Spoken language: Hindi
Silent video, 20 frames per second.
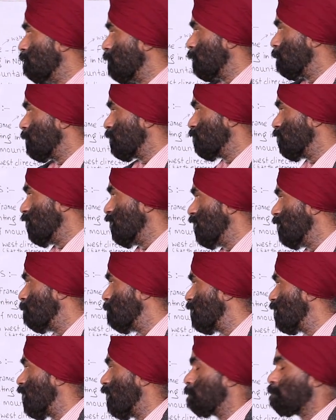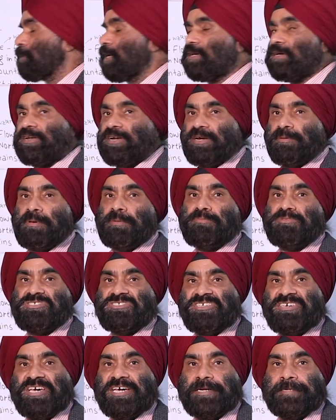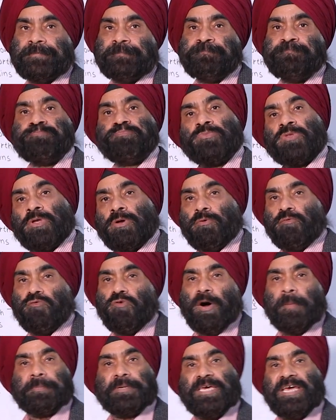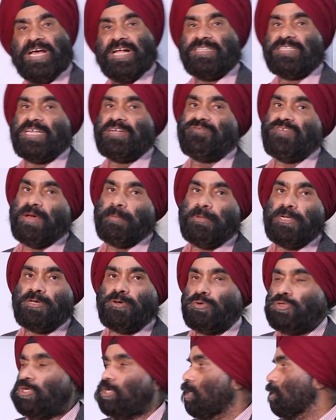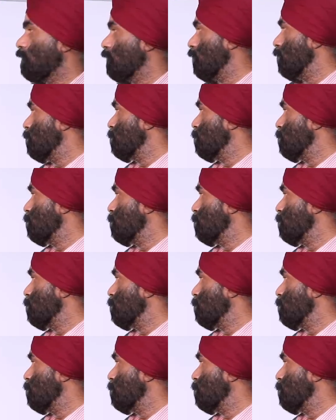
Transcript: नंबर पर तीन नंबर आपके ग्रिल में मिसिंग है वो आपकी हेल्थ एंड फैमिली को दिखाता